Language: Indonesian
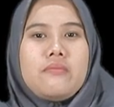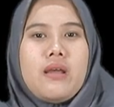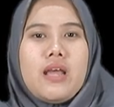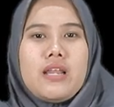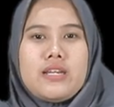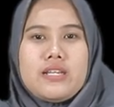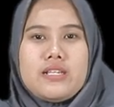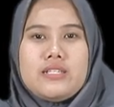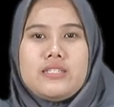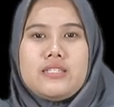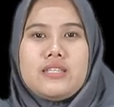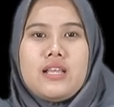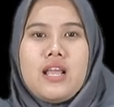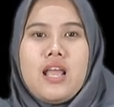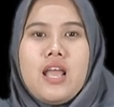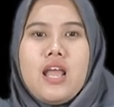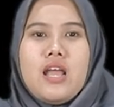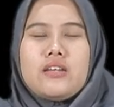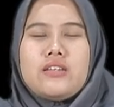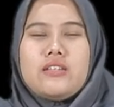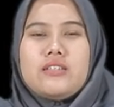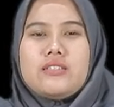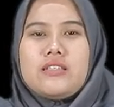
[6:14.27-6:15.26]
manis
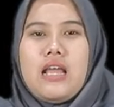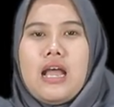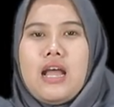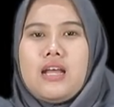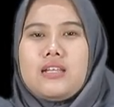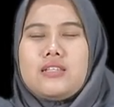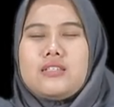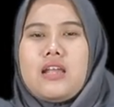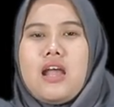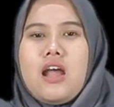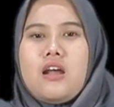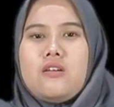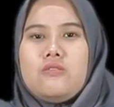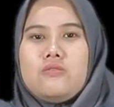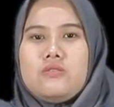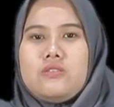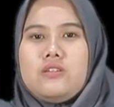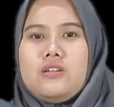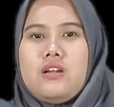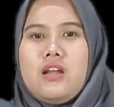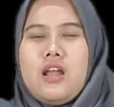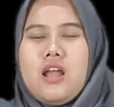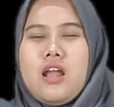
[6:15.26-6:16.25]
di saat
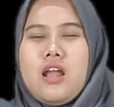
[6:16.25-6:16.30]
sahur